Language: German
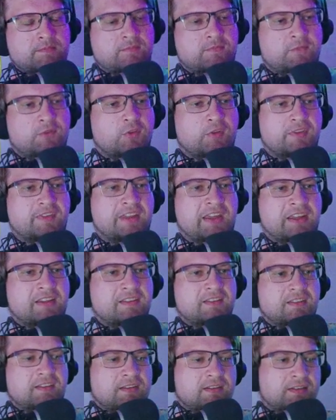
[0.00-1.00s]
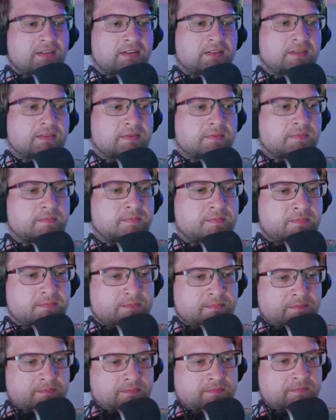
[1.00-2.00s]
Also Nur sechs. Herr Hans.
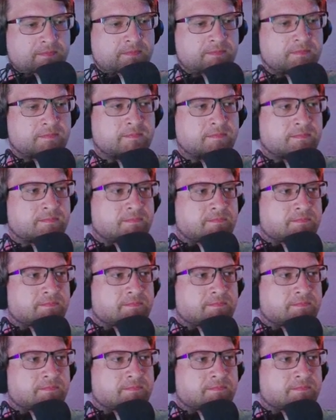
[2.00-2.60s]
Gut geschossen.